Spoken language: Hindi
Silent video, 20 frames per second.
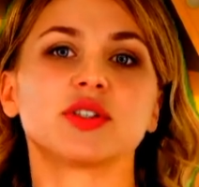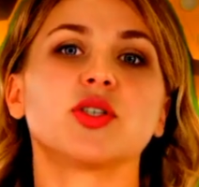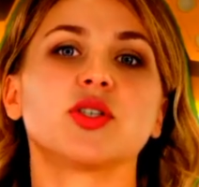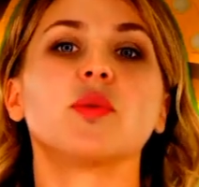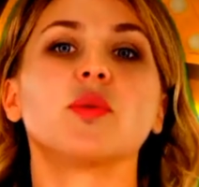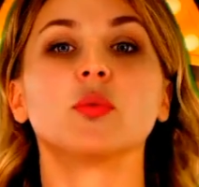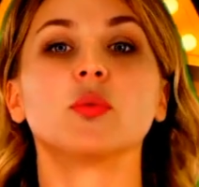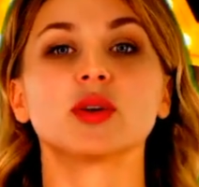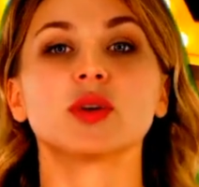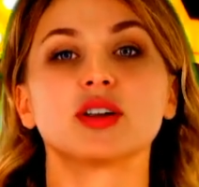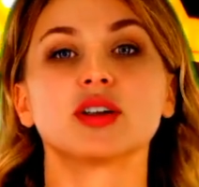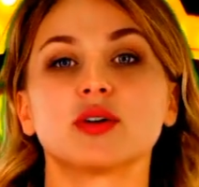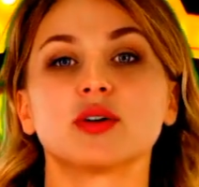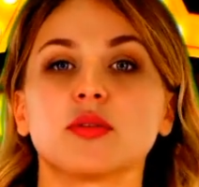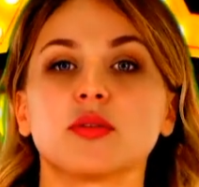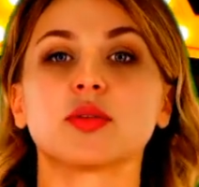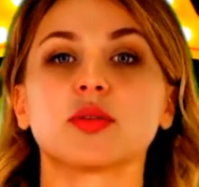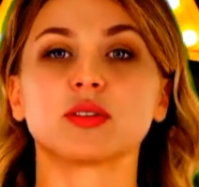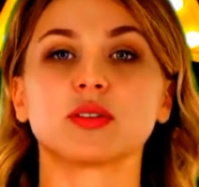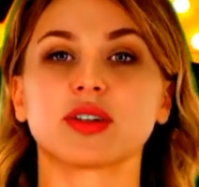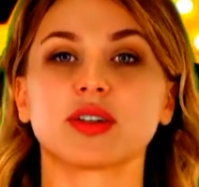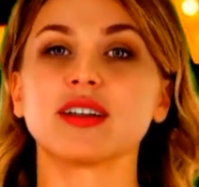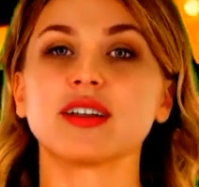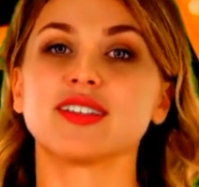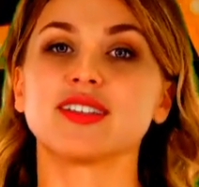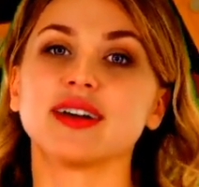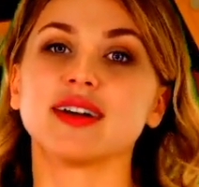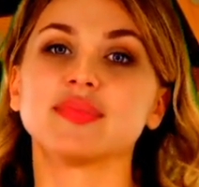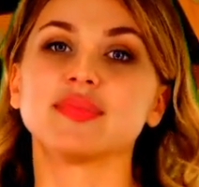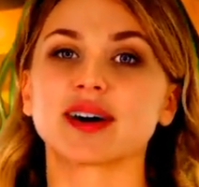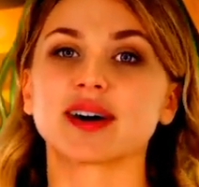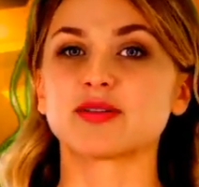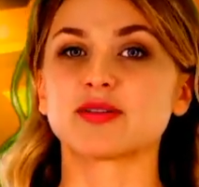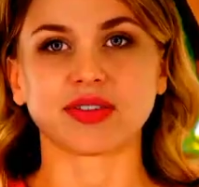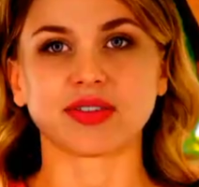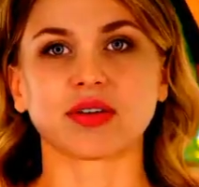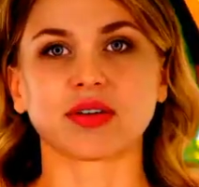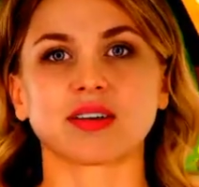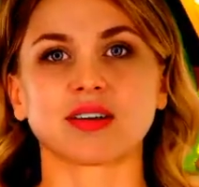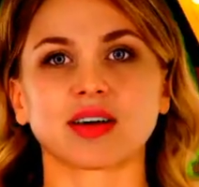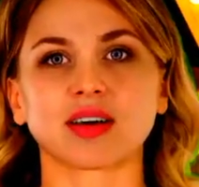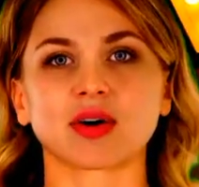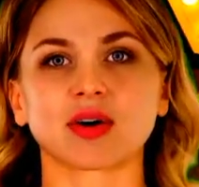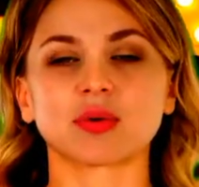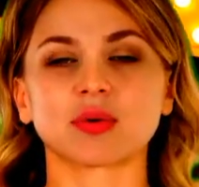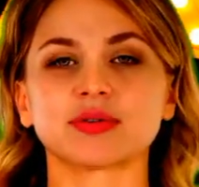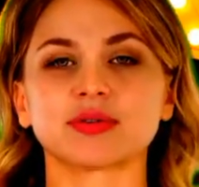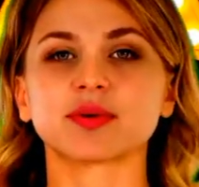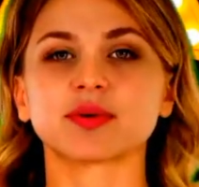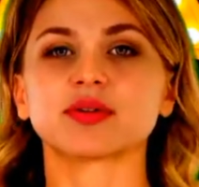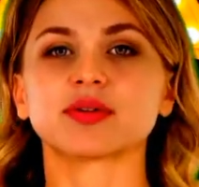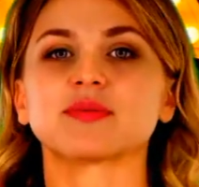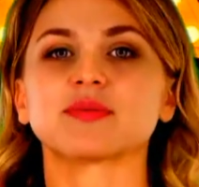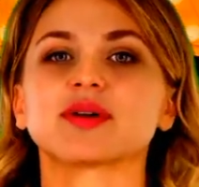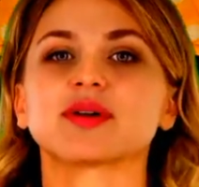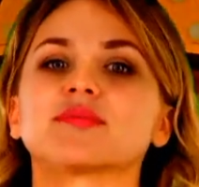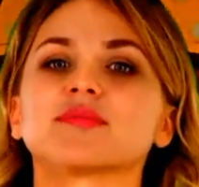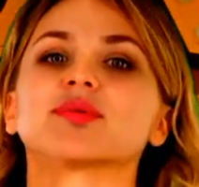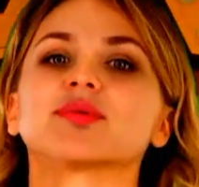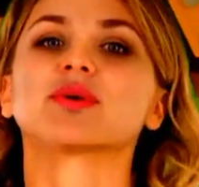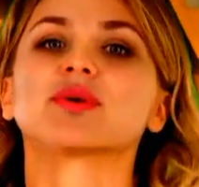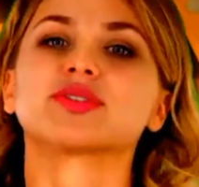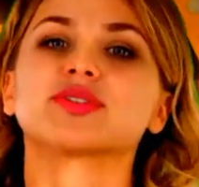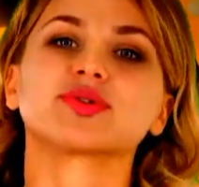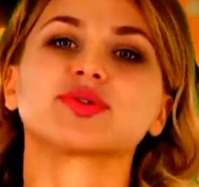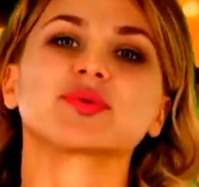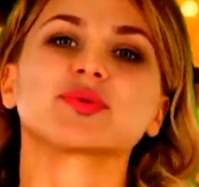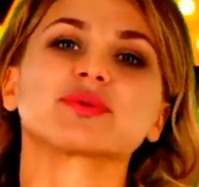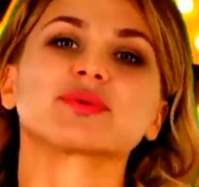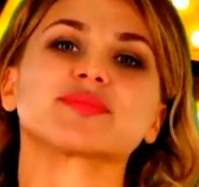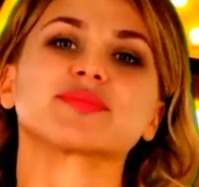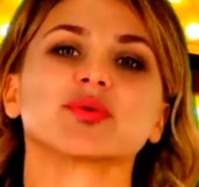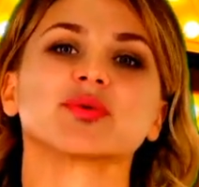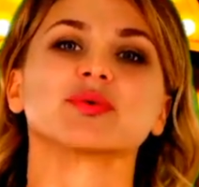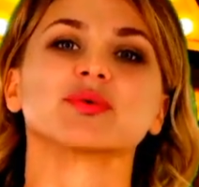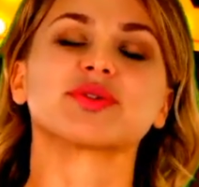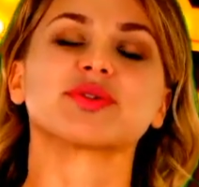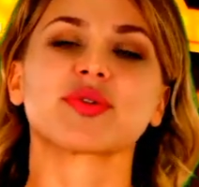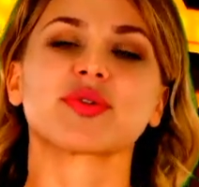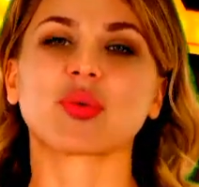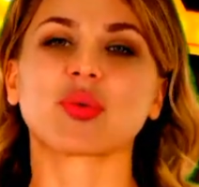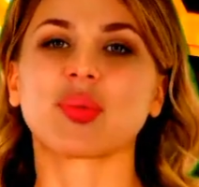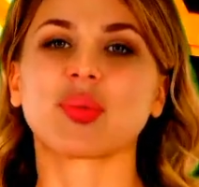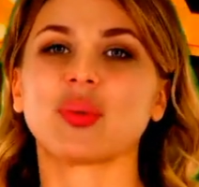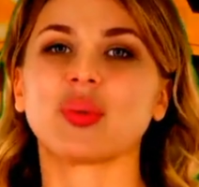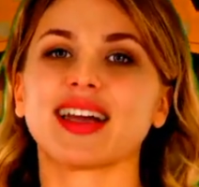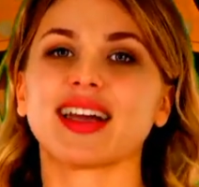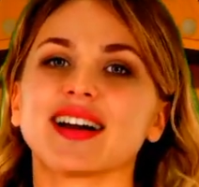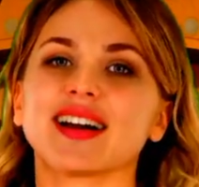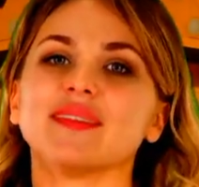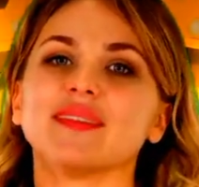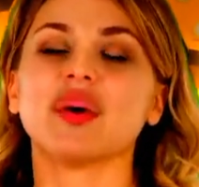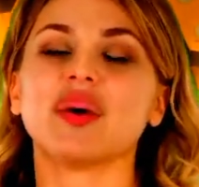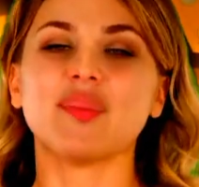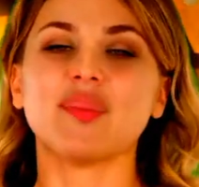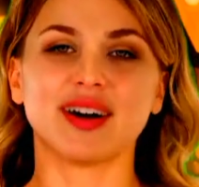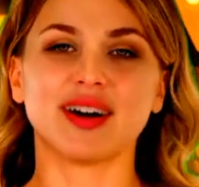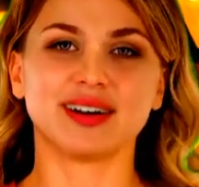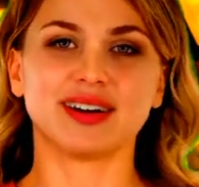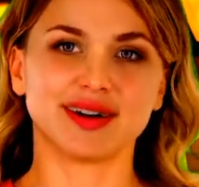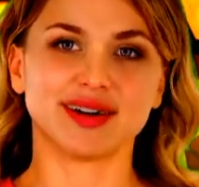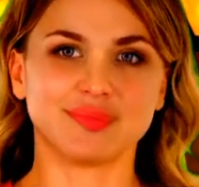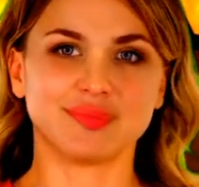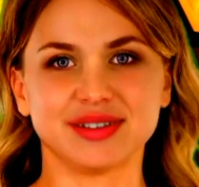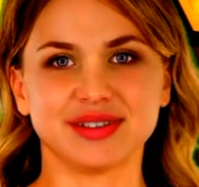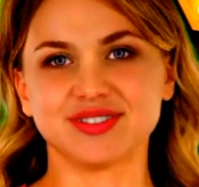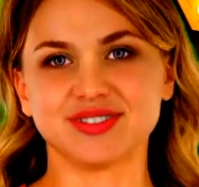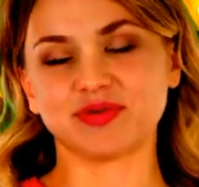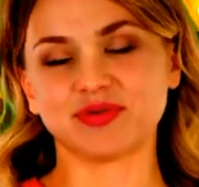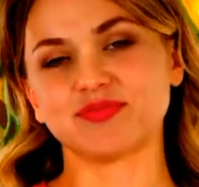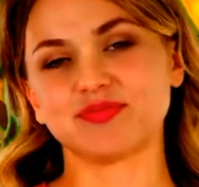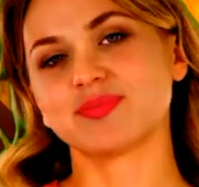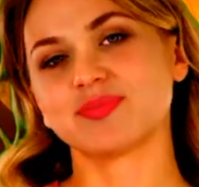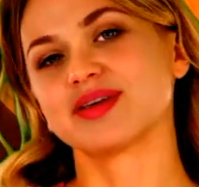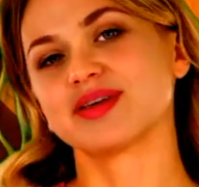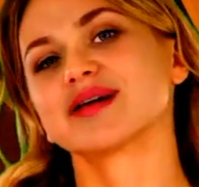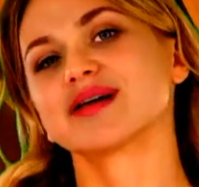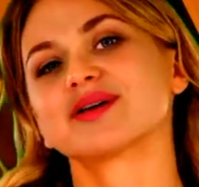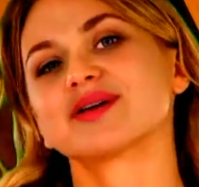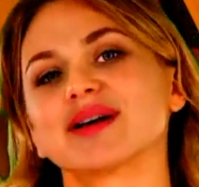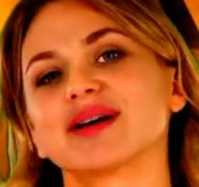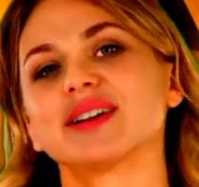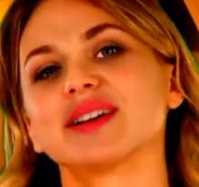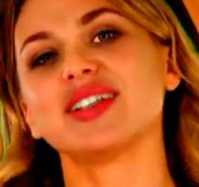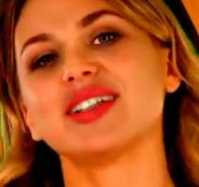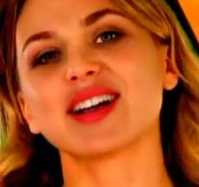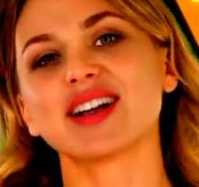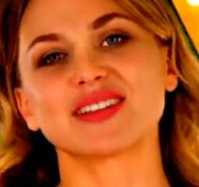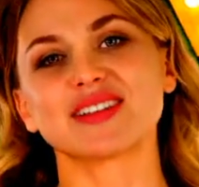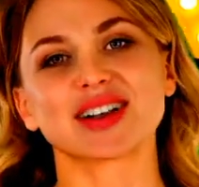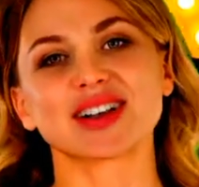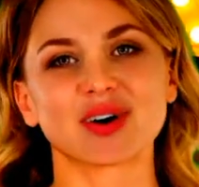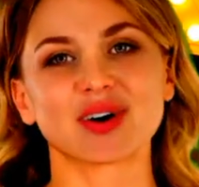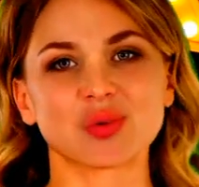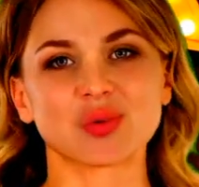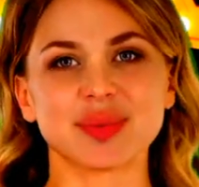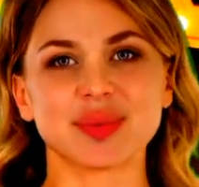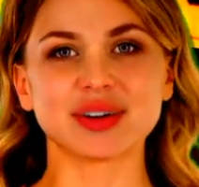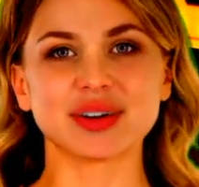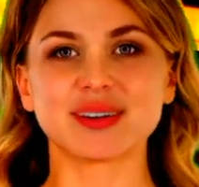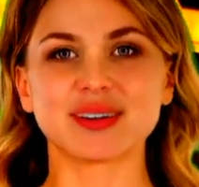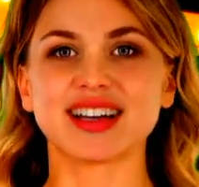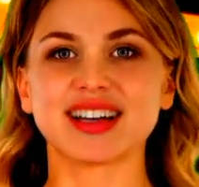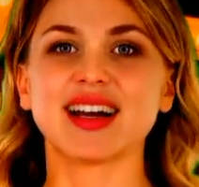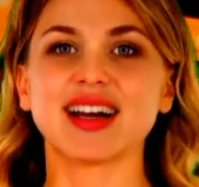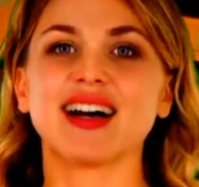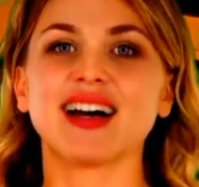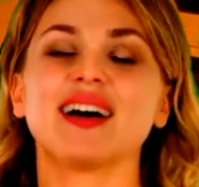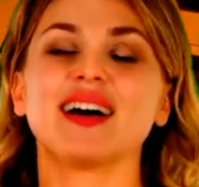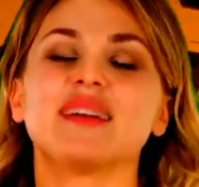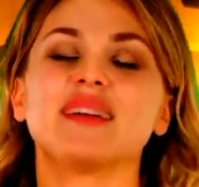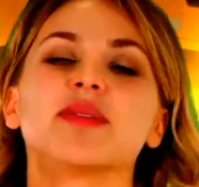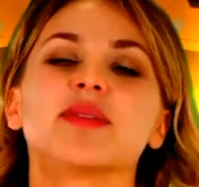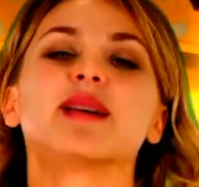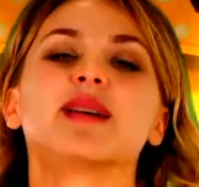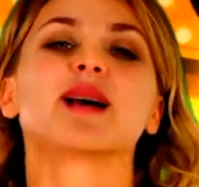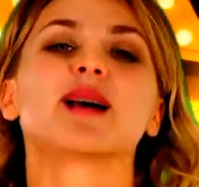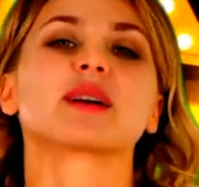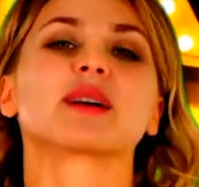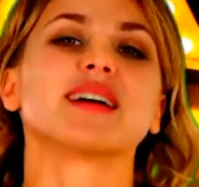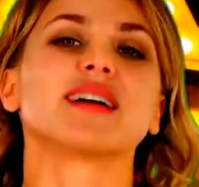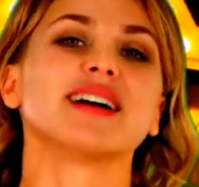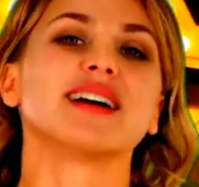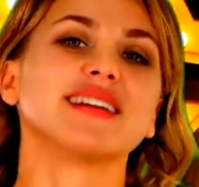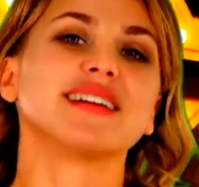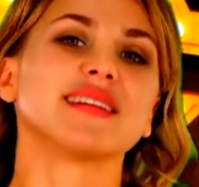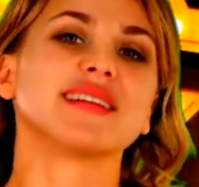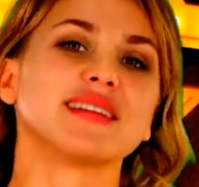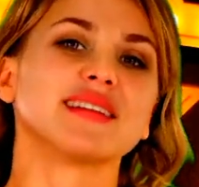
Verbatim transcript: से शुरू नहीं कर सकते इसके पास है और फिर अपना फ़ोन छोड़ दो शुरू किया मैं वाकई में सिर्फ मेरा खाना चाहता हूँ ब्रेड किया अब तैयार है